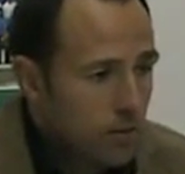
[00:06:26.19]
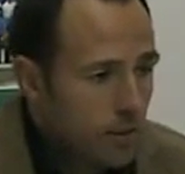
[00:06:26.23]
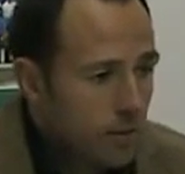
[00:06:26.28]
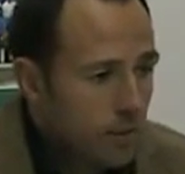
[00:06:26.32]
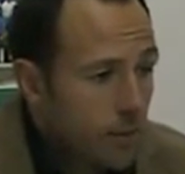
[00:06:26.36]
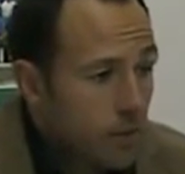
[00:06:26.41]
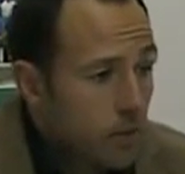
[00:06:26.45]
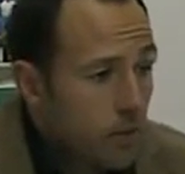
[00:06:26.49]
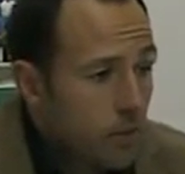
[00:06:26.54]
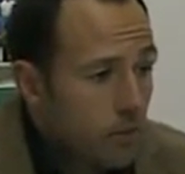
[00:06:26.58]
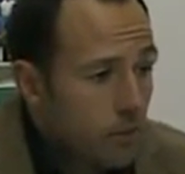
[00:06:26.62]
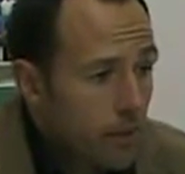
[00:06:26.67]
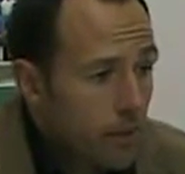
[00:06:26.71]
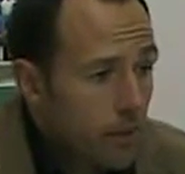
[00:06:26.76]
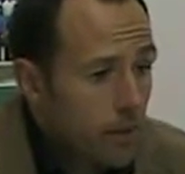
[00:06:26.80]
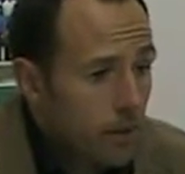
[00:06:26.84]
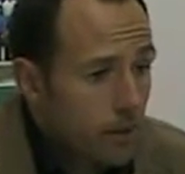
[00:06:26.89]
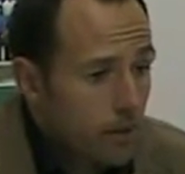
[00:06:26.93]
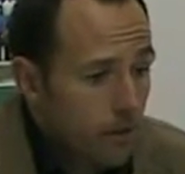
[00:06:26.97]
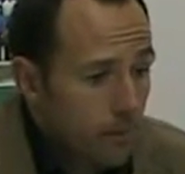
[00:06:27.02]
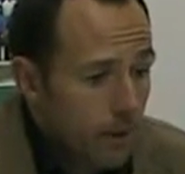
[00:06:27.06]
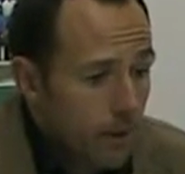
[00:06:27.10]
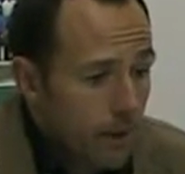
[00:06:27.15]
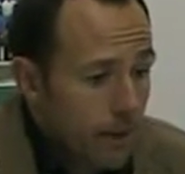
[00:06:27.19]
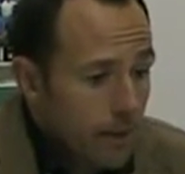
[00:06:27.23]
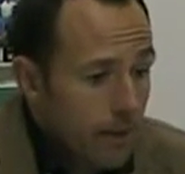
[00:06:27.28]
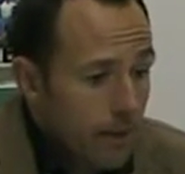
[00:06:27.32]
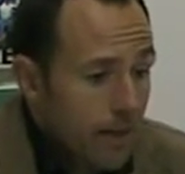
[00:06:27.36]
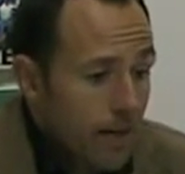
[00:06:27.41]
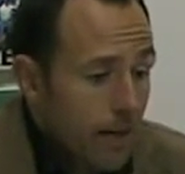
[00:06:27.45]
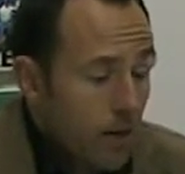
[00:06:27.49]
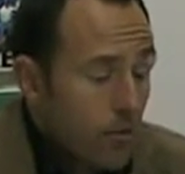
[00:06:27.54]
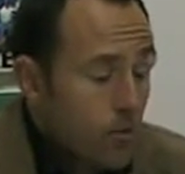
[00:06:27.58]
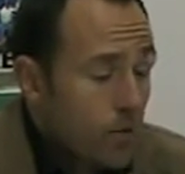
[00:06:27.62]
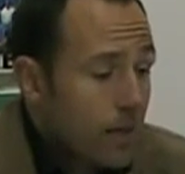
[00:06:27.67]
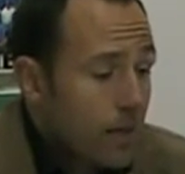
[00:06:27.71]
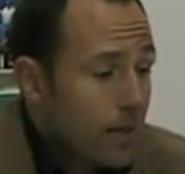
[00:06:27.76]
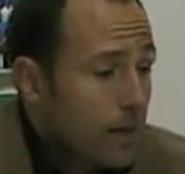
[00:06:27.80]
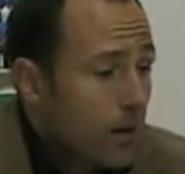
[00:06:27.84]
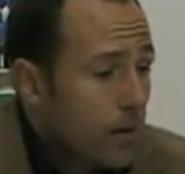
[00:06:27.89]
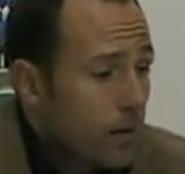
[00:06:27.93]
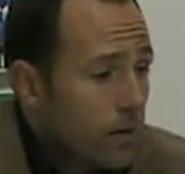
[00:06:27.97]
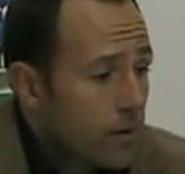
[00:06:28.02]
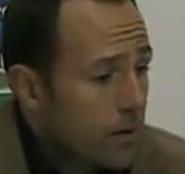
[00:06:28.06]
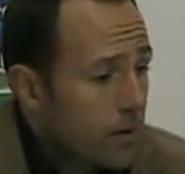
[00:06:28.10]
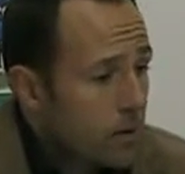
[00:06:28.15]
También nos ven y ven que la única
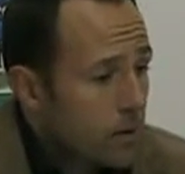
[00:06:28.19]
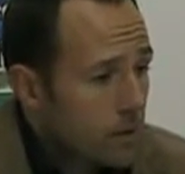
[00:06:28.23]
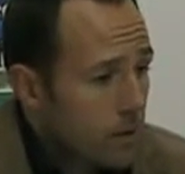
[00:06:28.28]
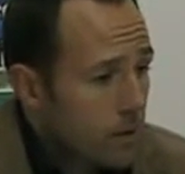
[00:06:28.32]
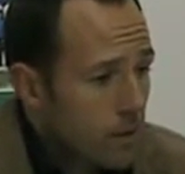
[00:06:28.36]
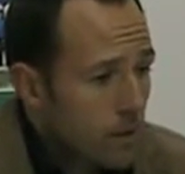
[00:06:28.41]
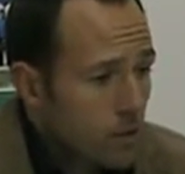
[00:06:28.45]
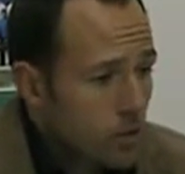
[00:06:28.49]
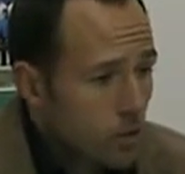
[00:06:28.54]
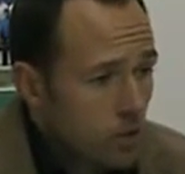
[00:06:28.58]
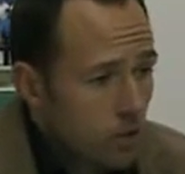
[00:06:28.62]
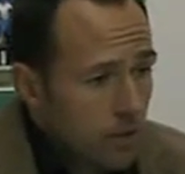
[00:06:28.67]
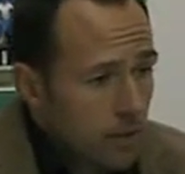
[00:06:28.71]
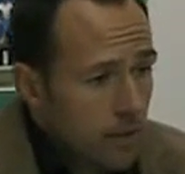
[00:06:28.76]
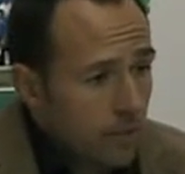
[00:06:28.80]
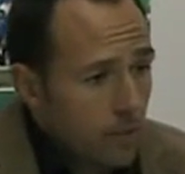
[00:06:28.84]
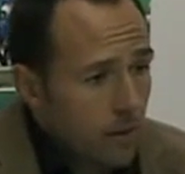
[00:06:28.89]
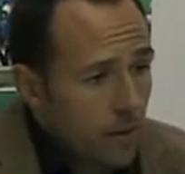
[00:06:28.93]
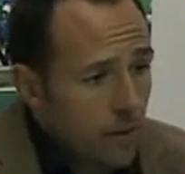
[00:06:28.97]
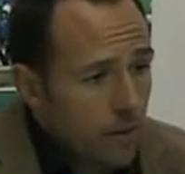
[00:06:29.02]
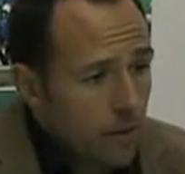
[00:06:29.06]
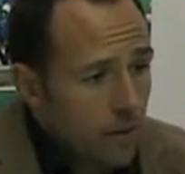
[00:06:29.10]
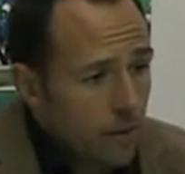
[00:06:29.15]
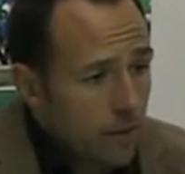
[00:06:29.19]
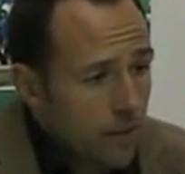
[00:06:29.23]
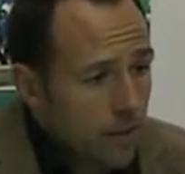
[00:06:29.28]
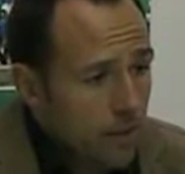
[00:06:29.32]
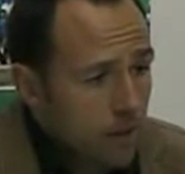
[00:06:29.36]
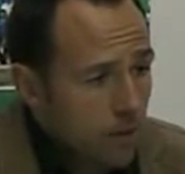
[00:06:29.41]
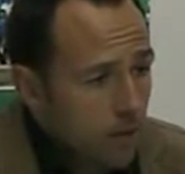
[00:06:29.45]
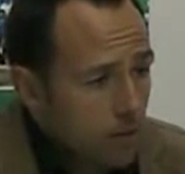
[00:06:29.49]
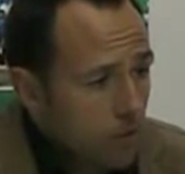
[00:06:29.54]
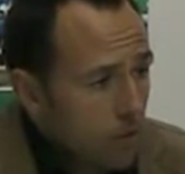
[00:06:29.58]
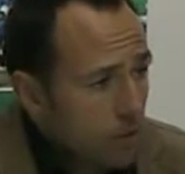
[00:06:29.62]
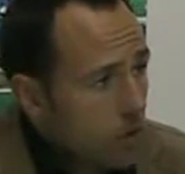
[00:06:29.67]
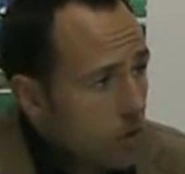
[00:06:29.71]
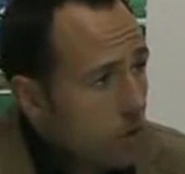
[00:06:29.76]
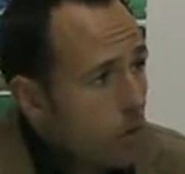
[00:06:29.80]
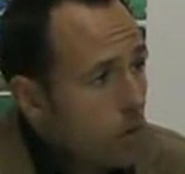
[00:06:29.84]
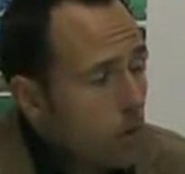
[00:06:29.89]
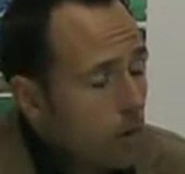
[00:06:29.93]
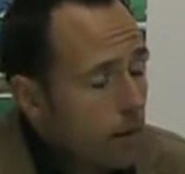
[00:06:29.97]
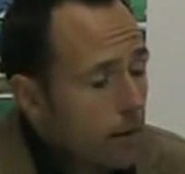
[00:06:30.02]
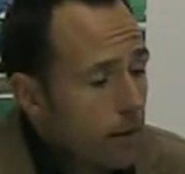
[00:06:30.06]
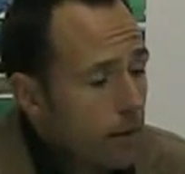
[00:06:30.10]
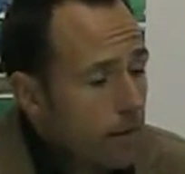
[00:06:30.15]
opción que nosotros tenemos de hacer daño con los
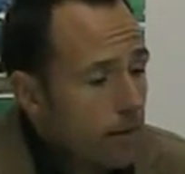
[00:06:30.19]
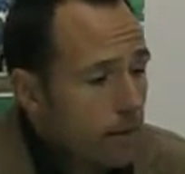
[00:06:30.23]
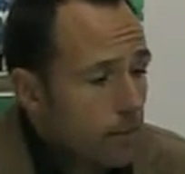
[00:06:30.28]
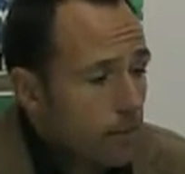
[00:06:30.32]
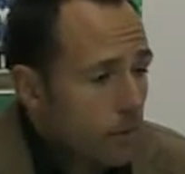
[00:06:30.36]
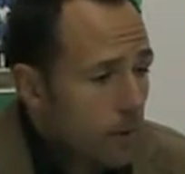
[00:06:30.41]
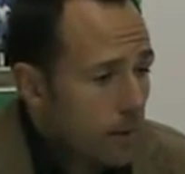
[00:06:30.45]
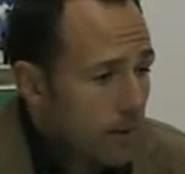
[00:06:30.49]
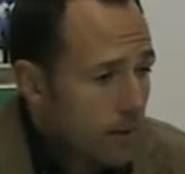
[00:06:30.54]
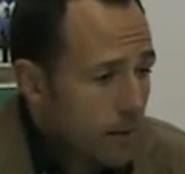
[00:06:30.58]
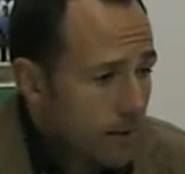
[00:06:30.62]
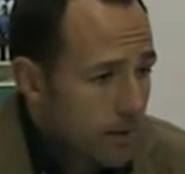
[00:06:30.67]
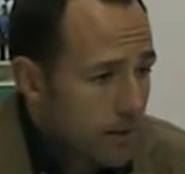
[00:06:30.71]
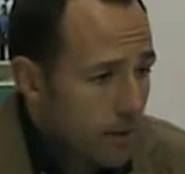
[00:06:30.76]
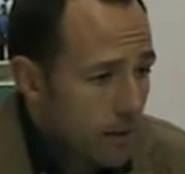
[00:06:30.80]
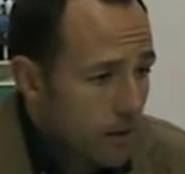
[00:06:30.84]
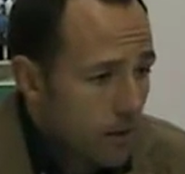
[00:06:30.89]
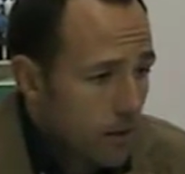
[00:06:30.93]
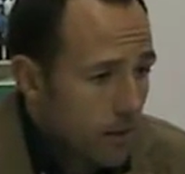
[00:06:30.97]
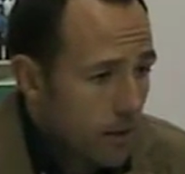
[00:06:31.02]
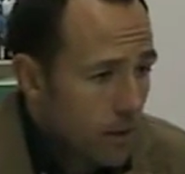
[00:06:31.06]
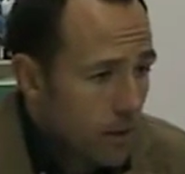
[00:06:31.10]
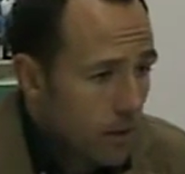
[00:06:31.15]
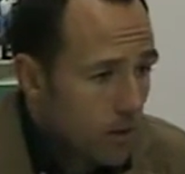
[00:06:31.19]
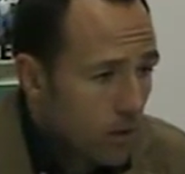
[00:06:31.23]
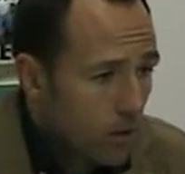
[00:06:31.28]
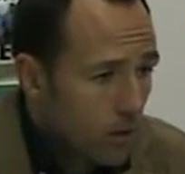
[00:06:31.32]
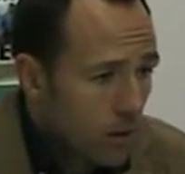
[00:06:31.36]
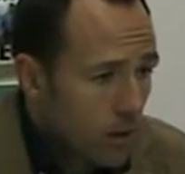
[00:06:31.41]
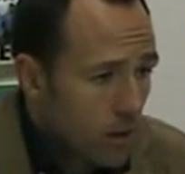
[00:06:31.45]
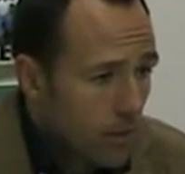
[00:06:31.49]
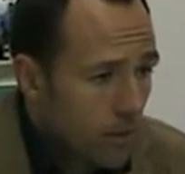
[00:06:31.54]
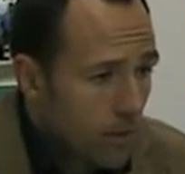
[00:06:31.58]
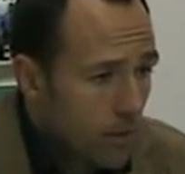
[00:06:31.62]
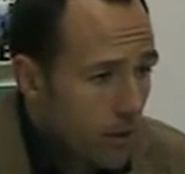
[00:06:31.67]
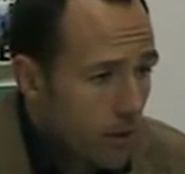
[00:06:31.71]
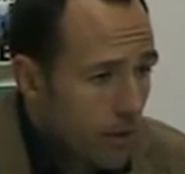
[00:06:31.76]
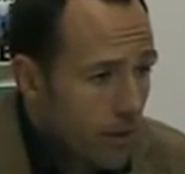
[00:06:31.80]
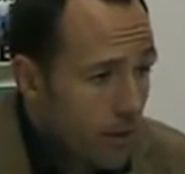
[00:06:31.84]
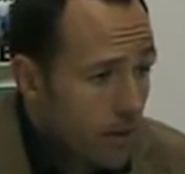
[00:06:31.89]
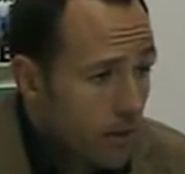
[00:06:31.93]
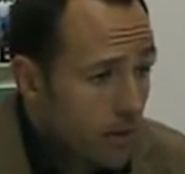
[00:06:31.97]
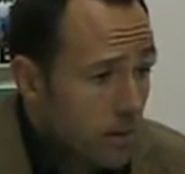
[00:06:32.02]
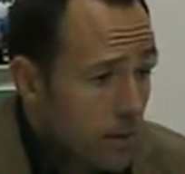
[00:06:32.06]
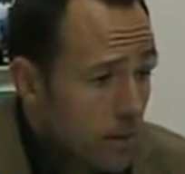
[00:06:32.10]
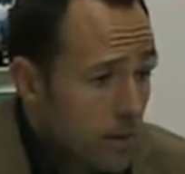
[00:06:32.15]
jugadores que tenemos es raseando el balón, jugando por
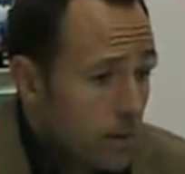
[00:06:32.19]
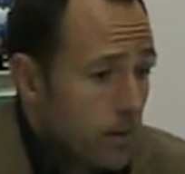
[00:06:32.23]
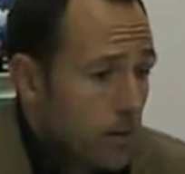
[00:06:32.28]
abajo.